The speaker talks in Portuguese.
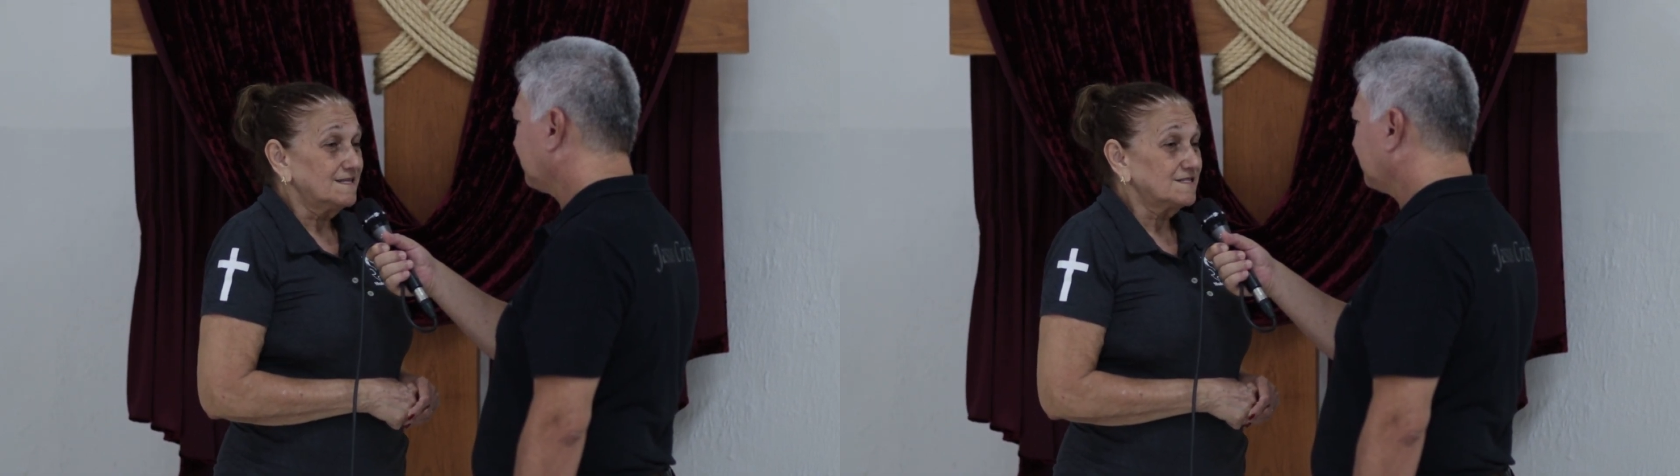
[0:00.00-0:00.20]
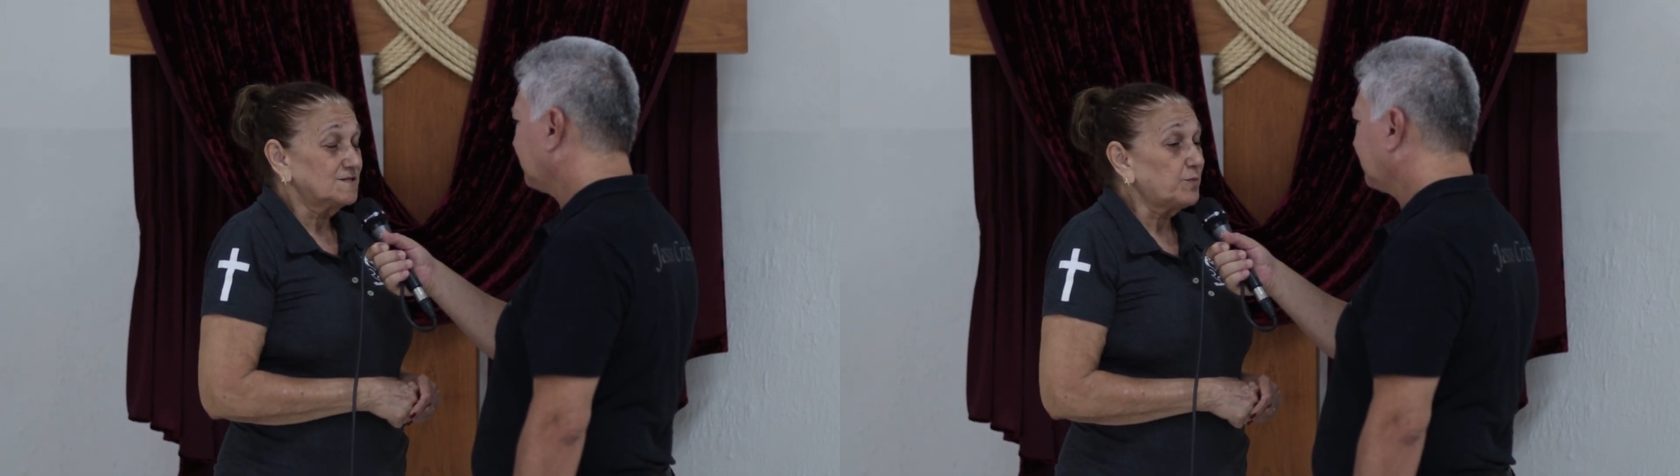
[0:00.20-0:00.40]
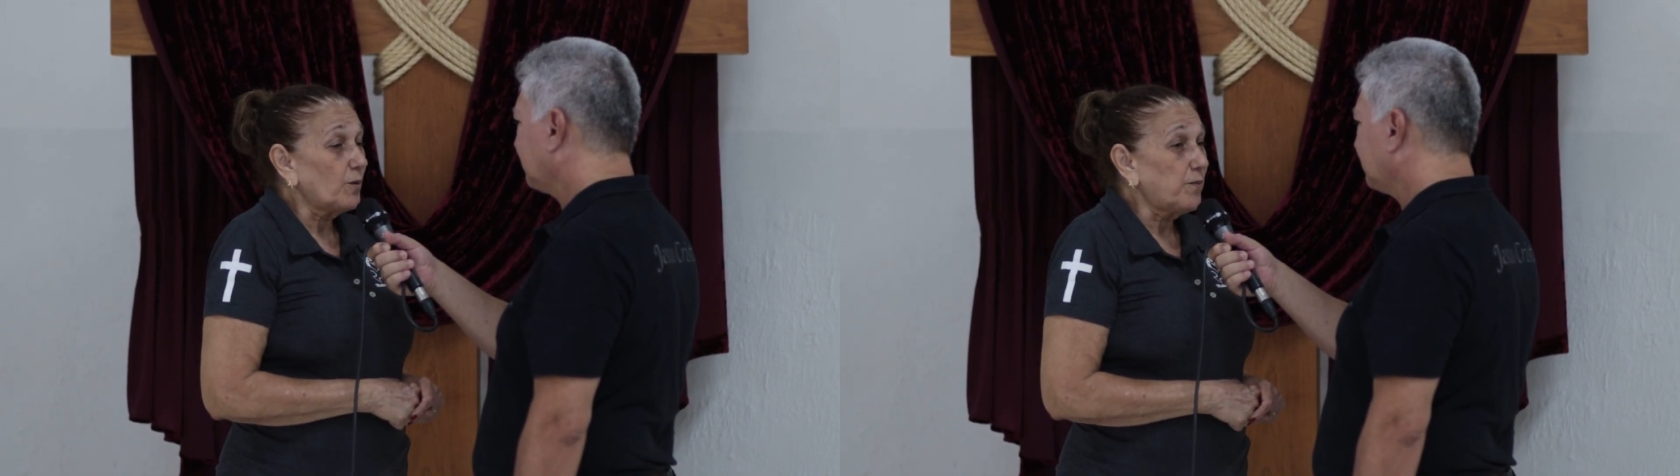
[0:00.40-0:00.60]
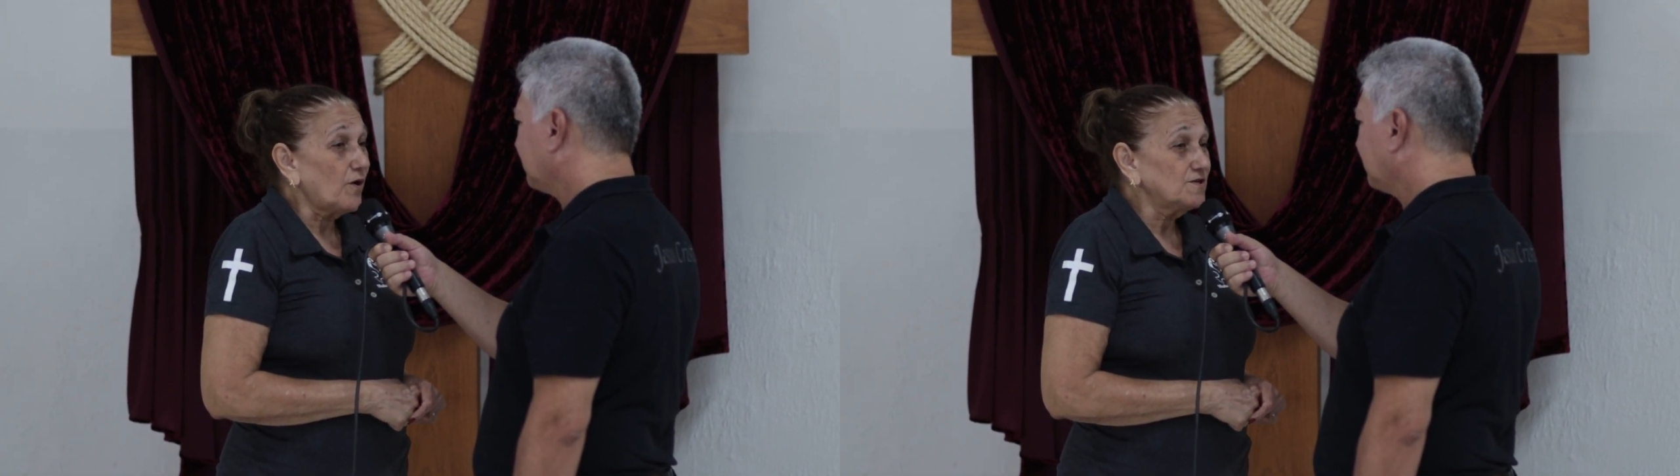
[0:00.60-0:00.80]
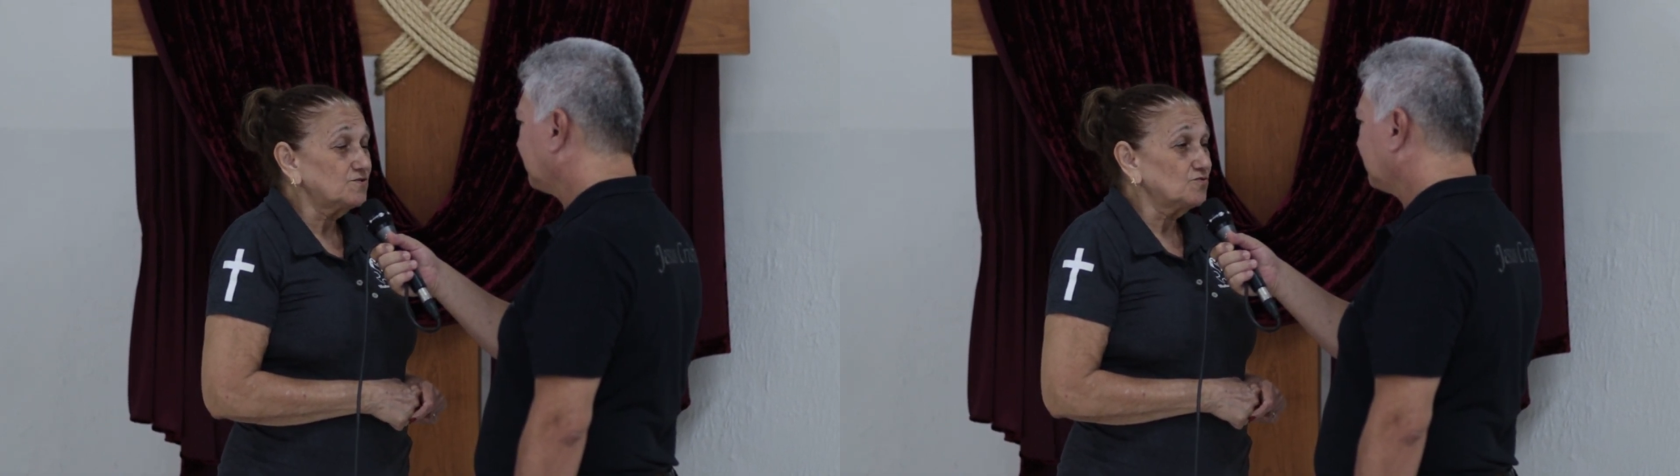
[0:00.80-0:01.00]
nesse
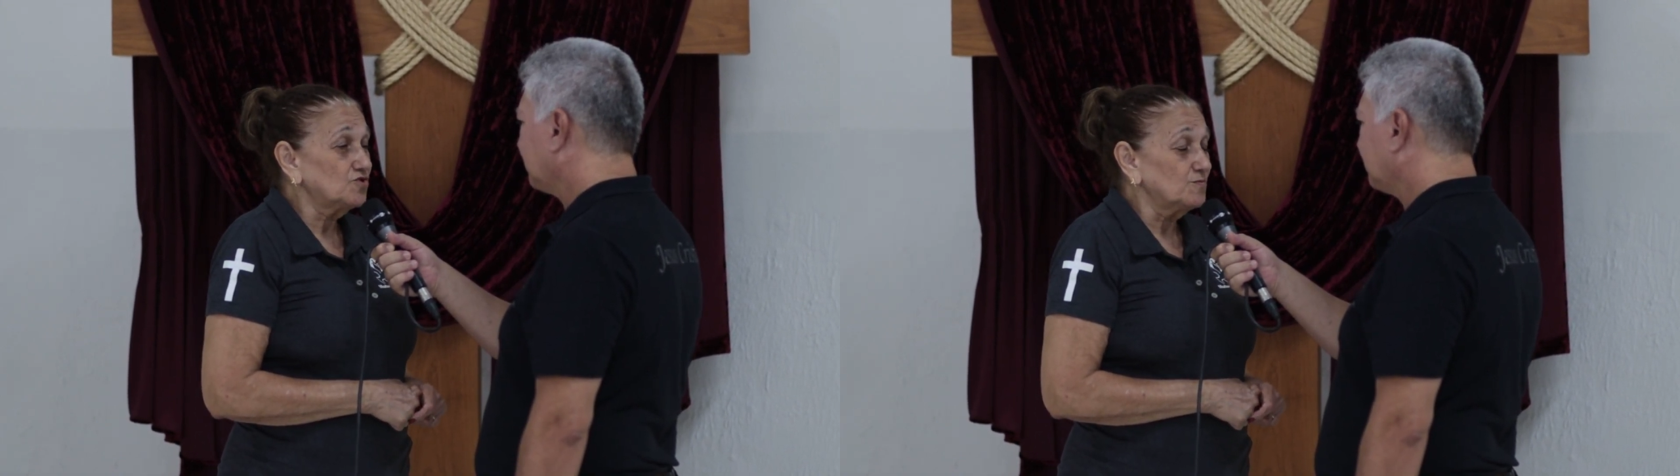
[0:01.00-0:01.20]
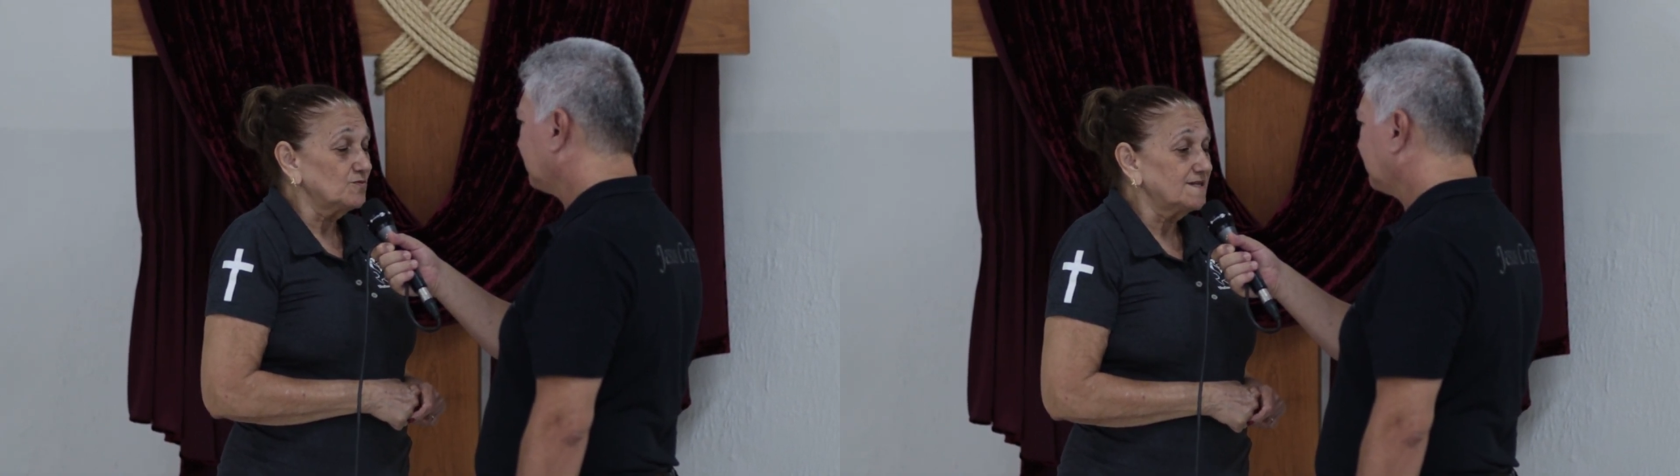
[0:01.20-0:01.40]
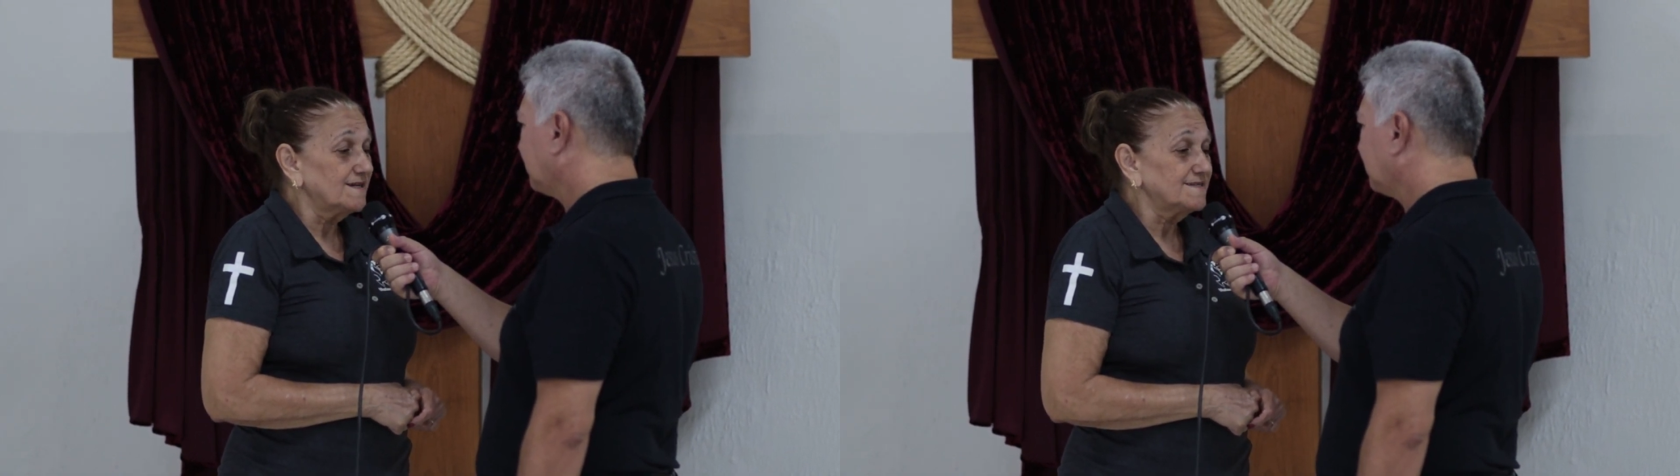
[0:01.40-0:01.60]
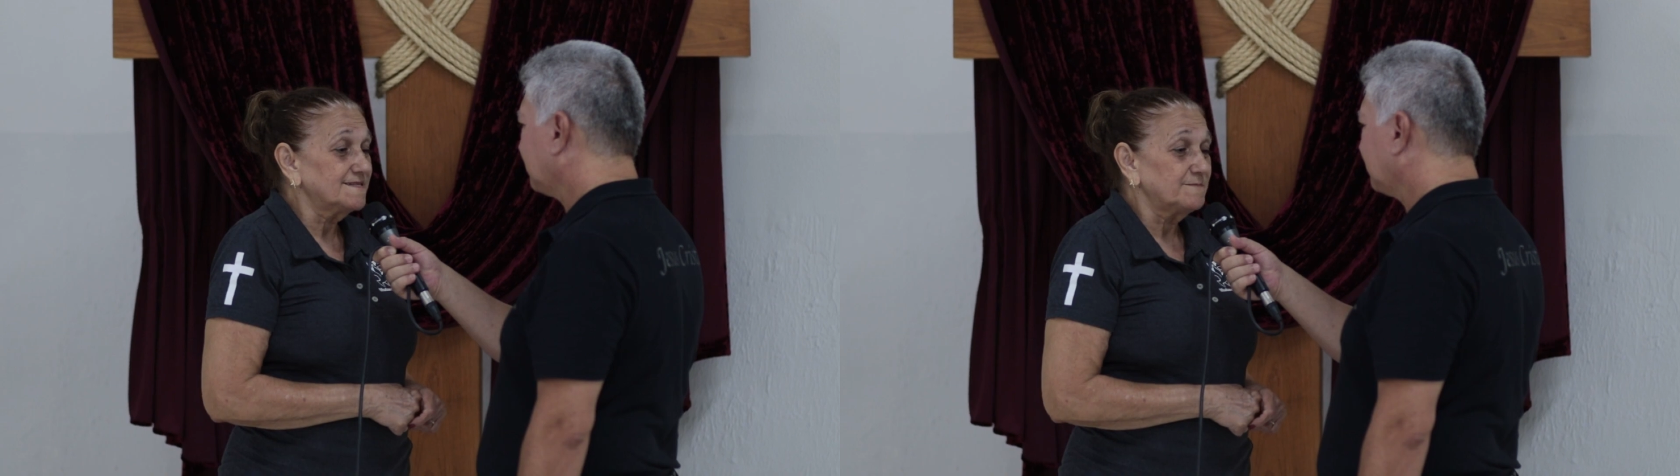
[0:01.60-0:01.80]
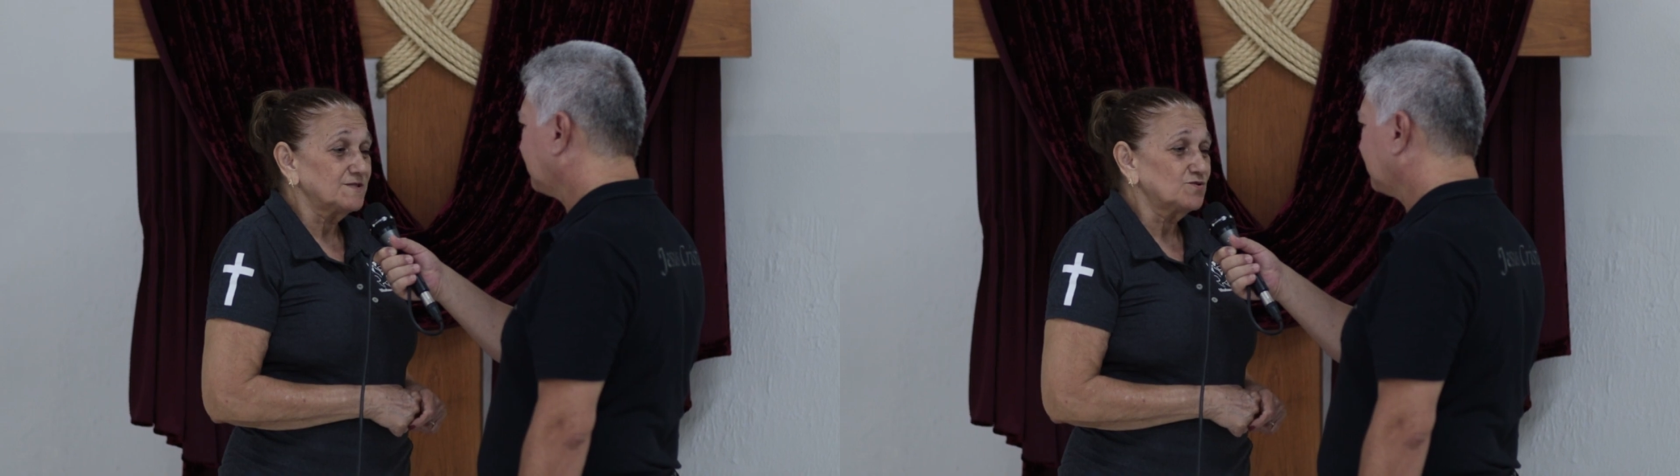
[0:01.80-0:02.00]
propósito de
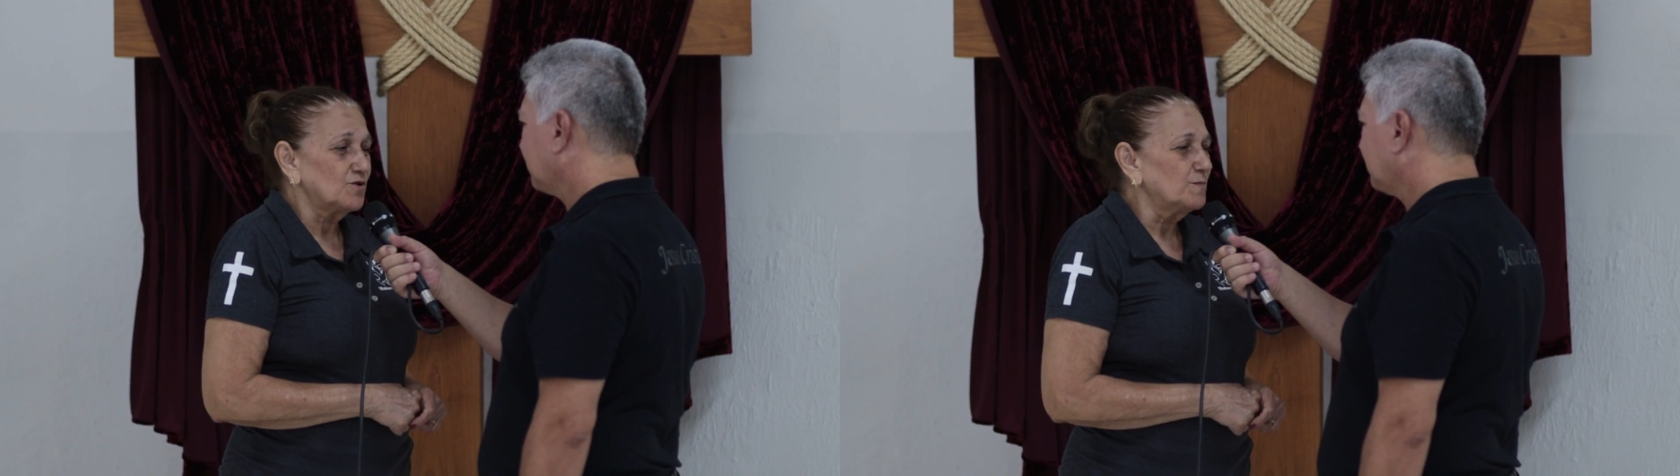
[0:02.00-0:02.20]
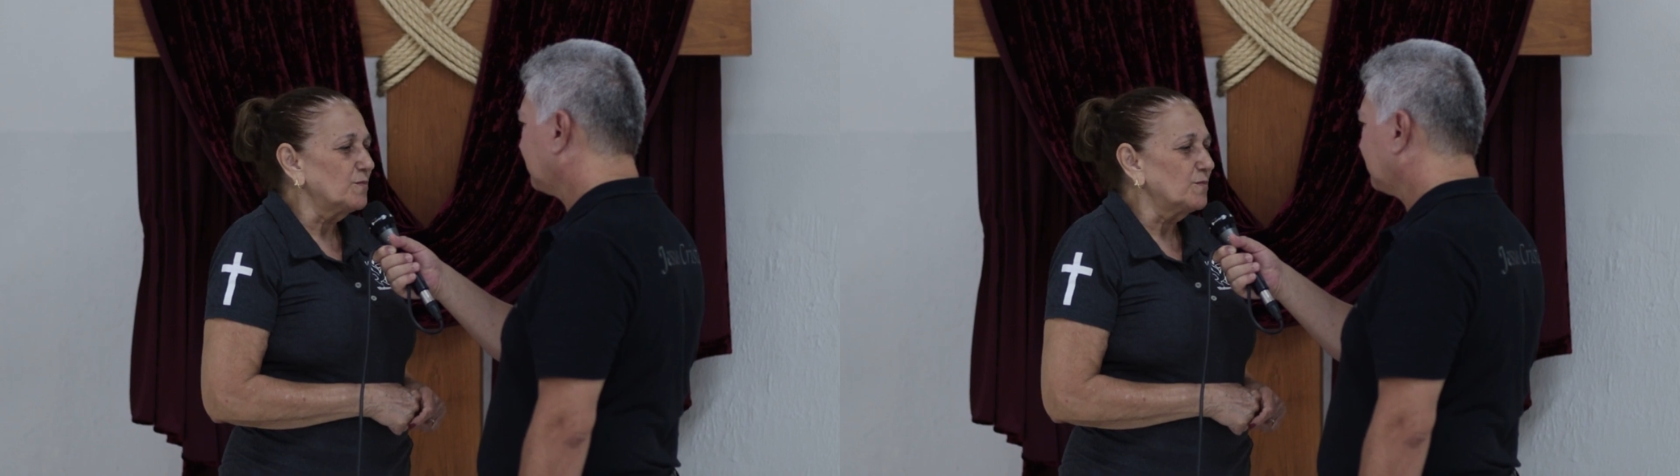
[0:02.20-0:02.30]
mudança, pastor,